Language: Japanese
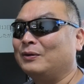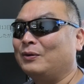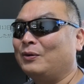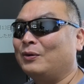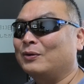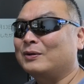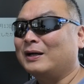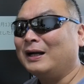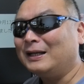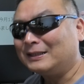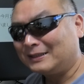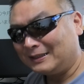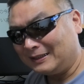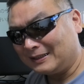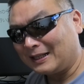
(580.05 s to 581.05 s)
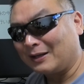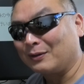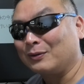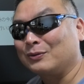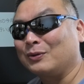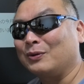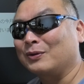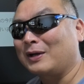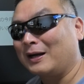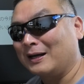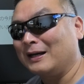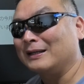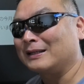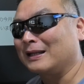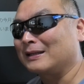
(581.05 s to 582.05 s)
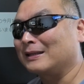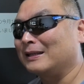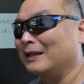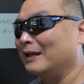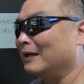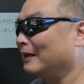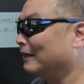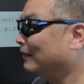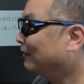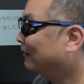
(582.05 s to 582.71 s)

うおかしいだろどう考えたって、